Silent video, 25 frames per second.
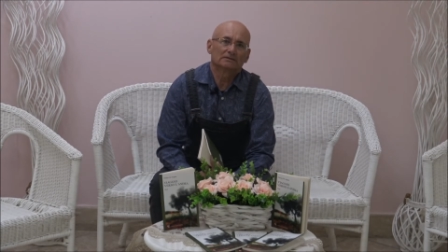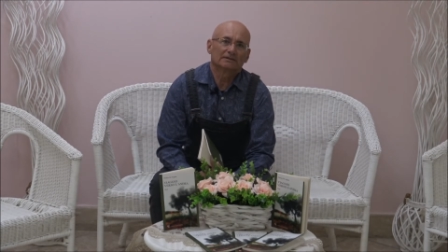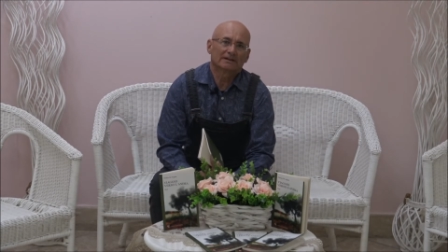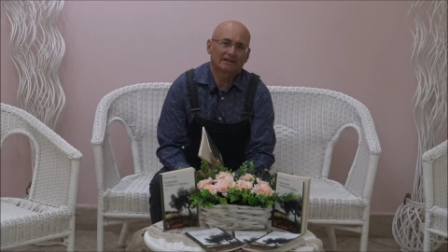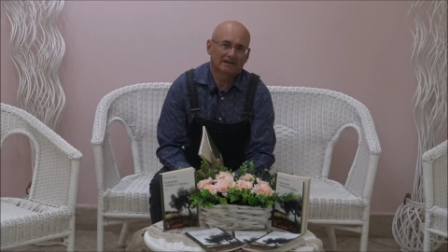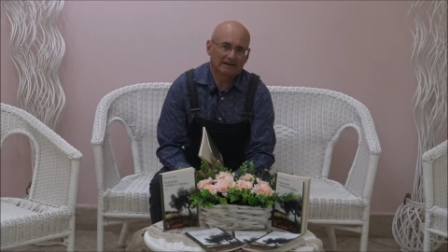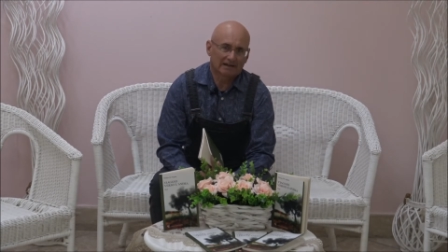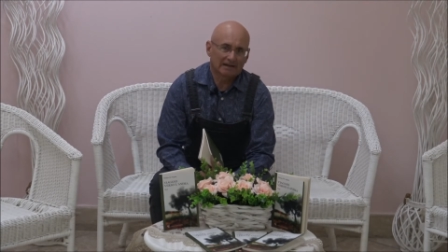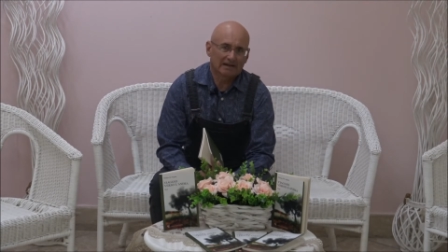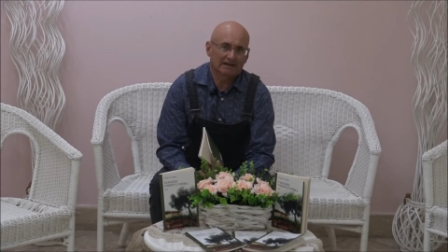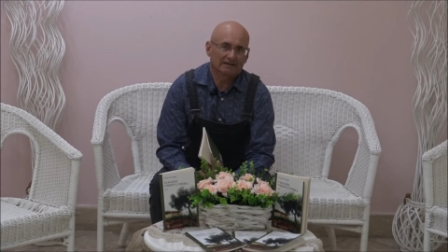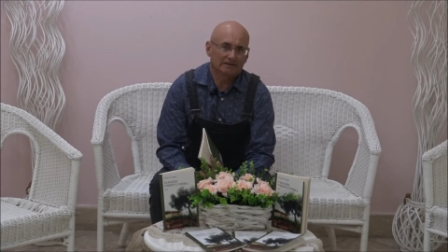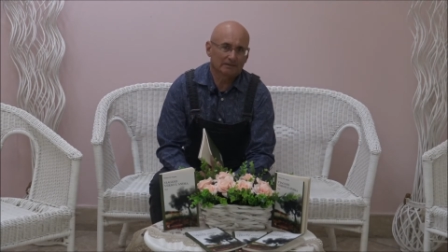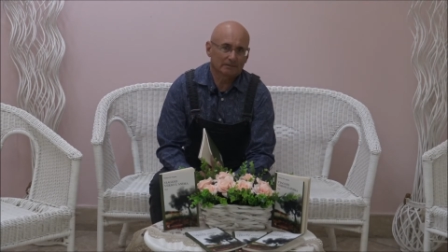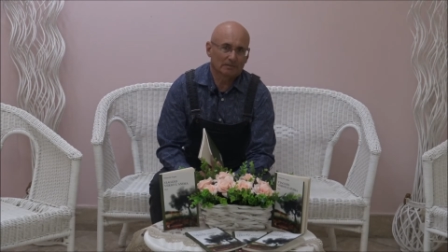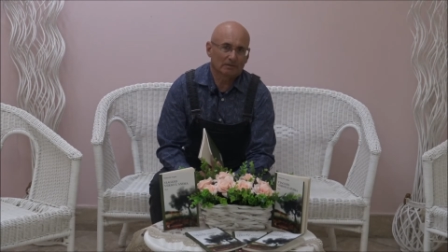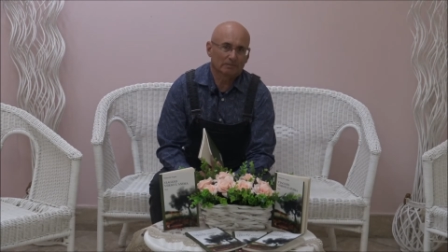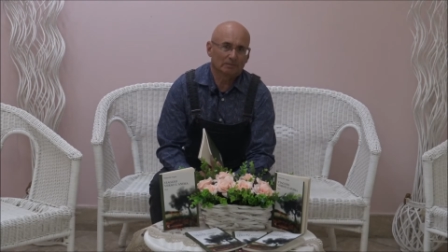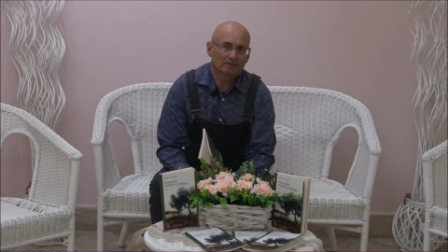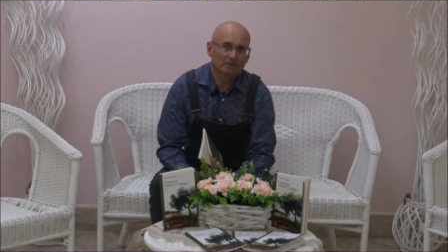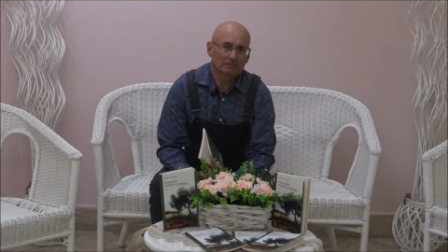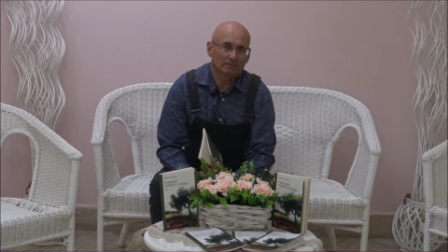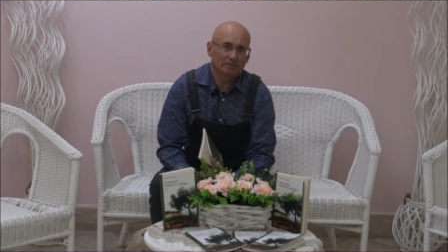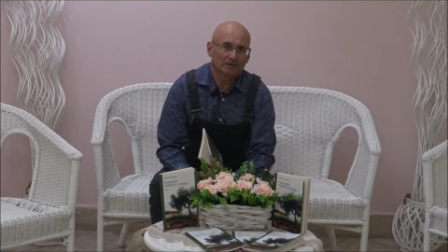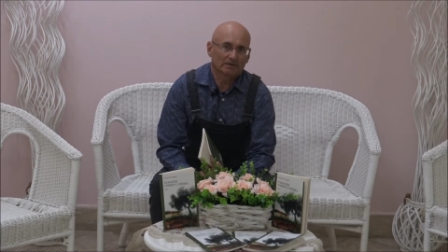nell'anima
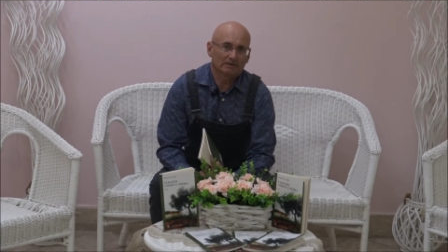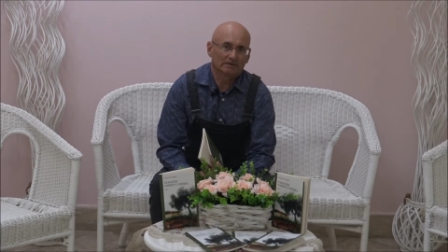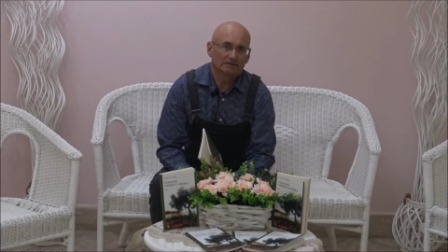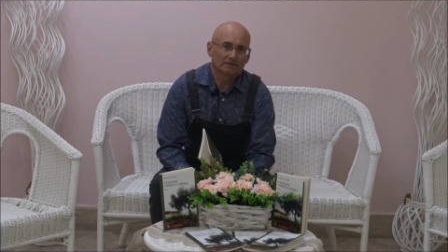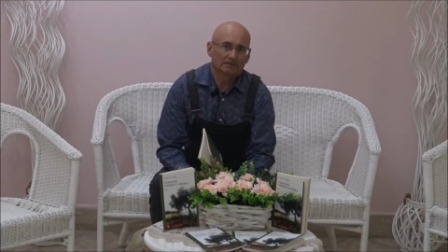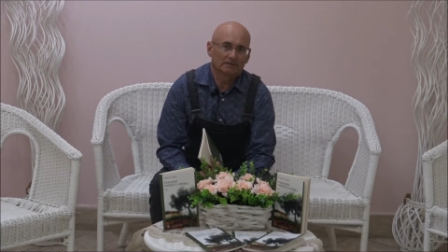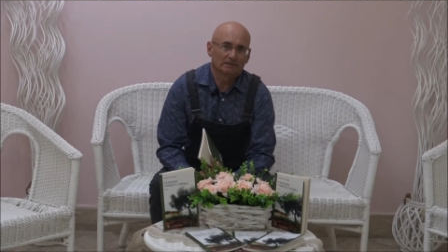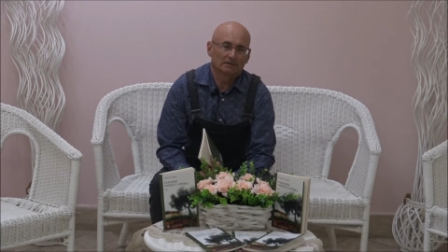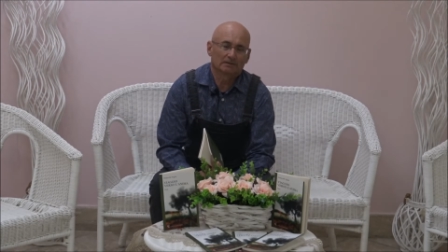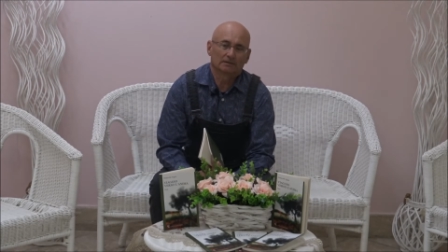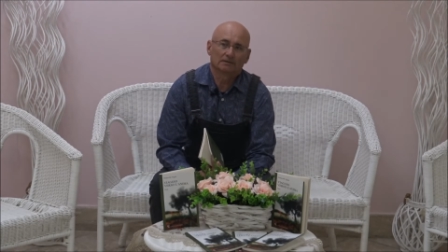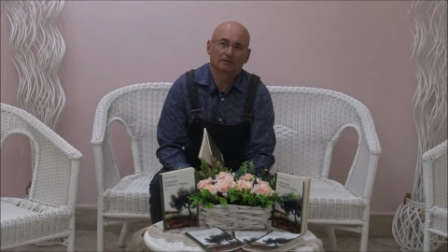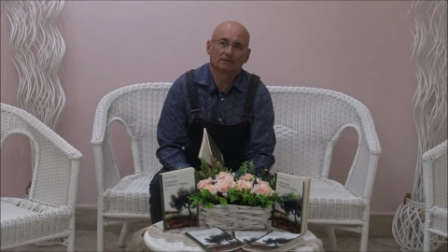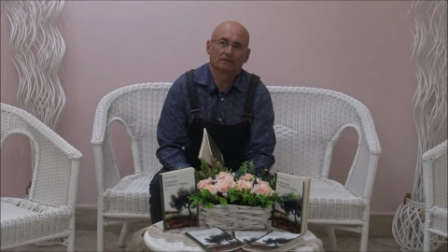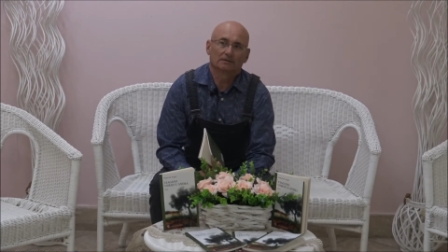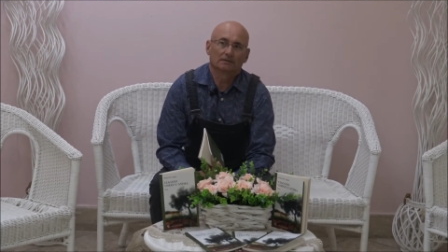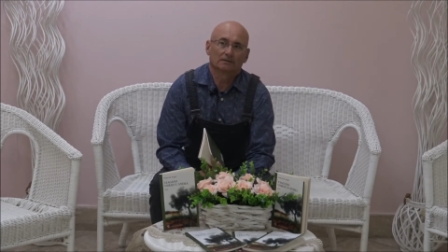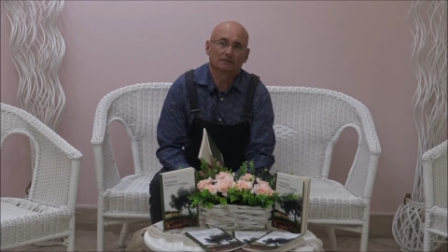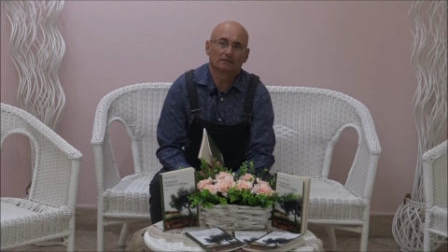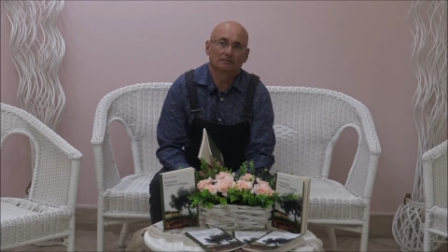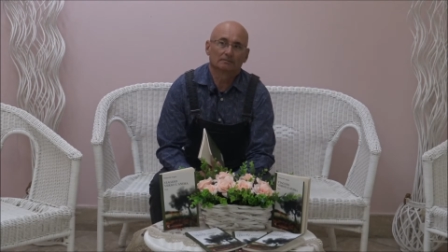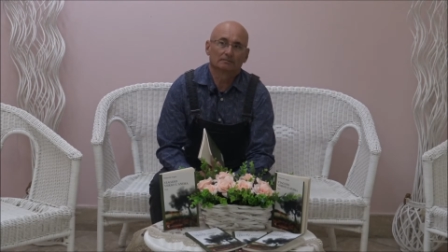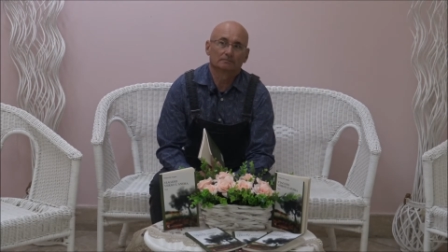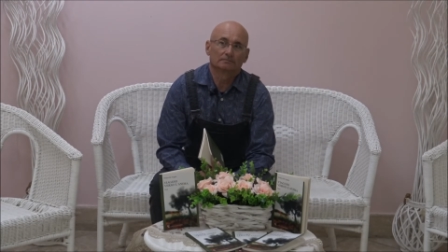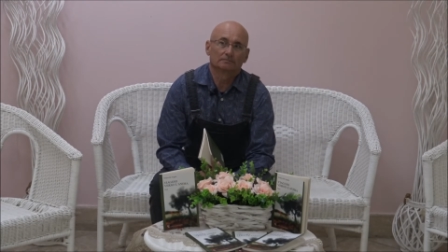per me,
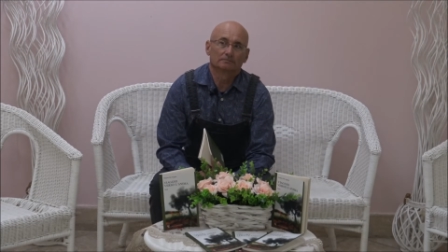ehm,